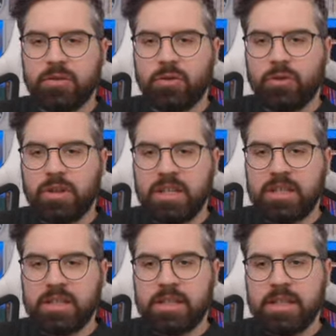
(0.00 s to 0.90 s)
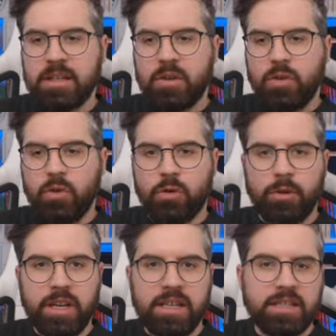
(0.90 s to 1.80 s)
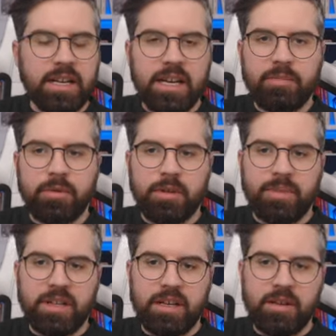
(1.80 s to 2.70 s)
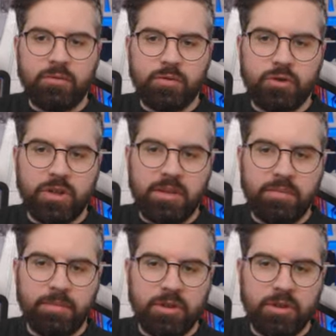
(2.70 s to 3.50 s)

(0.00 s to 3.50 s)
entonces no voy a descargar porque perderíamos mucho tiempo,